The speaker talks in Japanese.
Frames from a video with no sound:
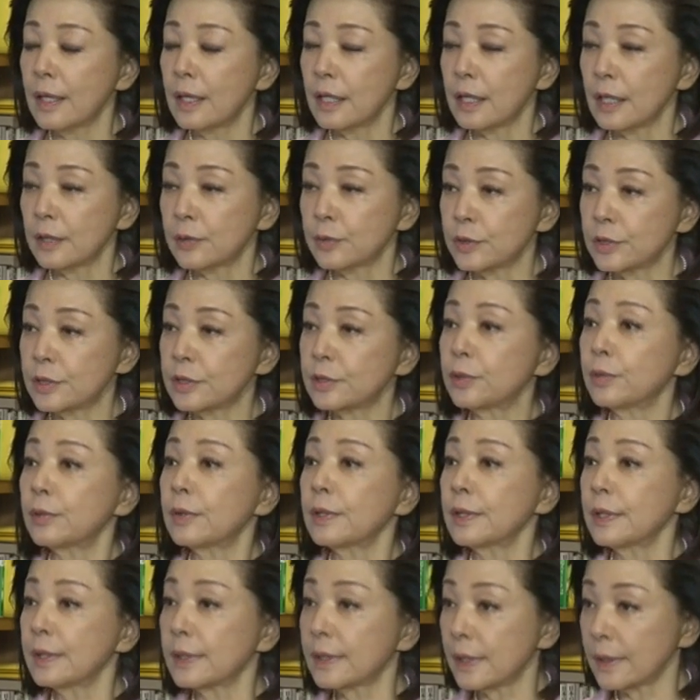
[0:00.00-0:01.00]
うん、あの知ってお
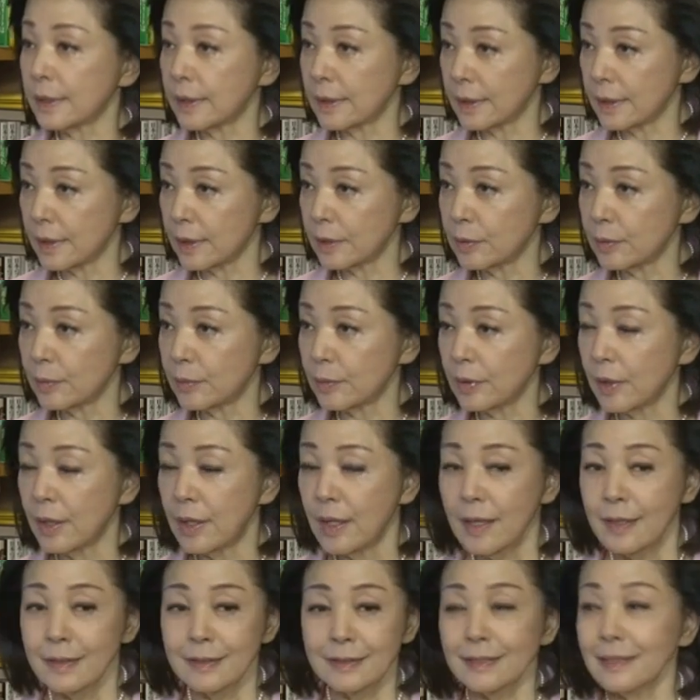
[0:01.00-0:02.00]
かなきゃいけないと思う
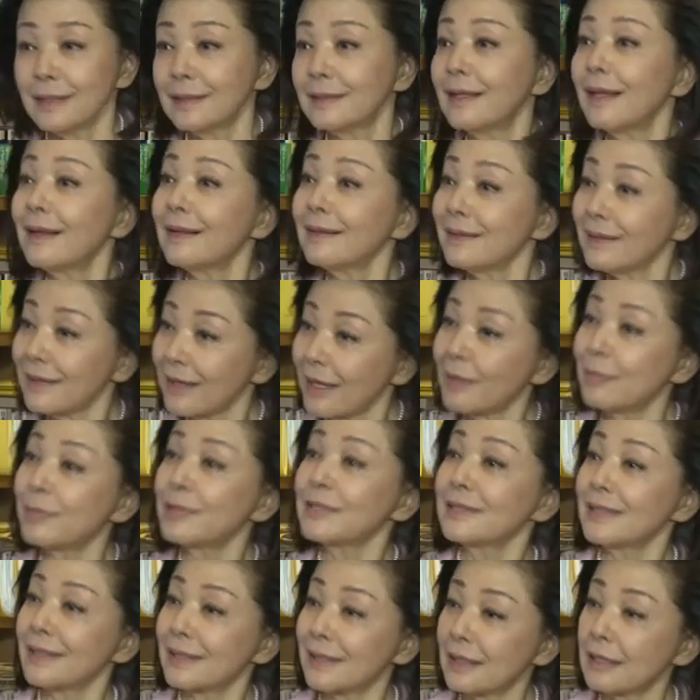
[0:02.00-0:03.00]
じゃあなんで安倍
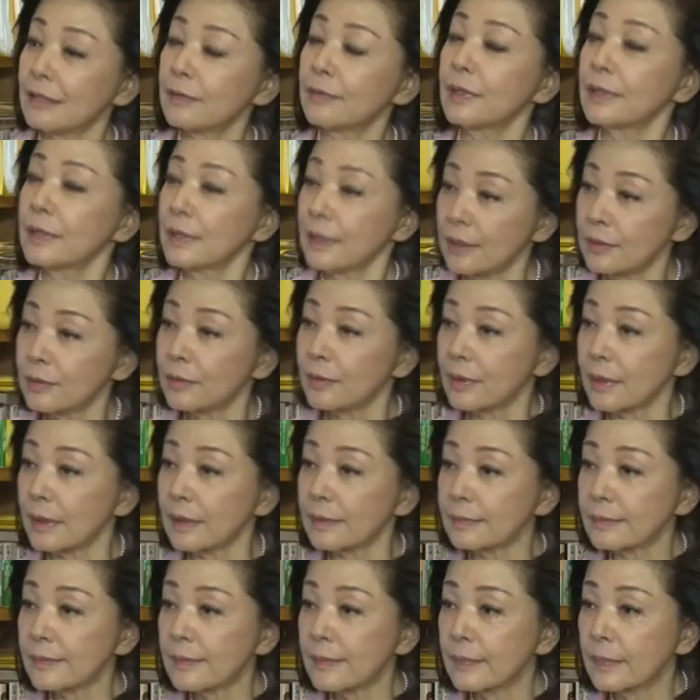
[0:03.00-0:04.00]
さんが言わないのか、